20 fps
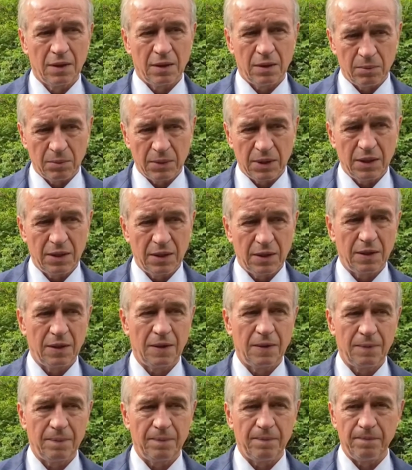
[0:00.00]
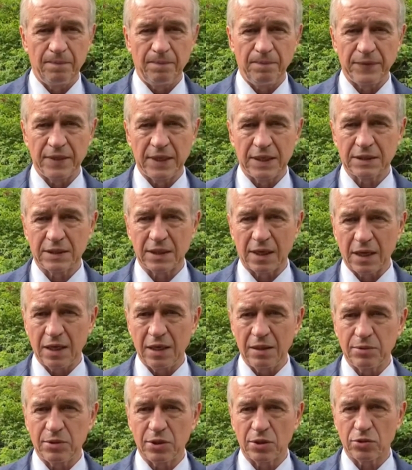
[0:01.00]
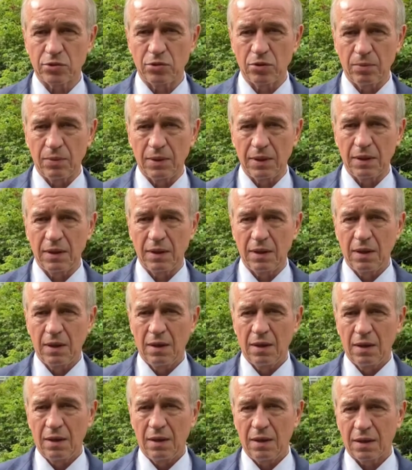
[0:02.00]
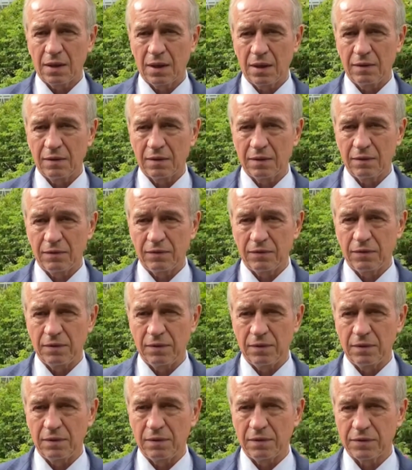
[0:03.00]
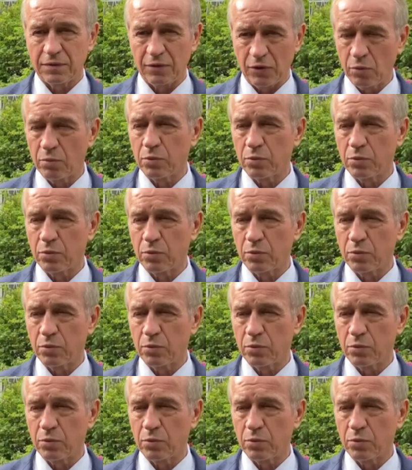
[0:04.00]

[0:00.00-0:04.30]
мы м, стараемся, чтобы э, в, в своем